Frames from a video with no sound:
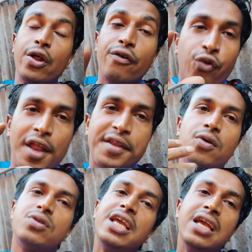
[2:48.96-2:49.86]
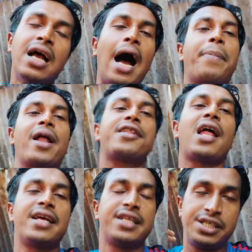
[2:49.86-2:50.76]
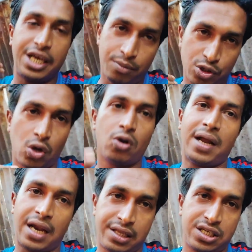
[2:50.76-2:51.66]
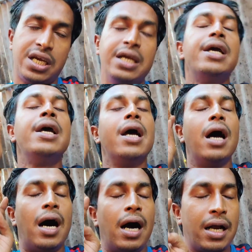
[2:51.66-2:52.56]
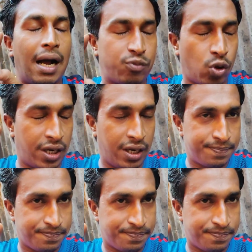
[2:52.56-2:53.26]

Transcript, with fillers: ভিডিওর ফুটেজ এখন দিই আপনারা চালাই দেন যে এই বছরও বাংলাদেশে গাবতলি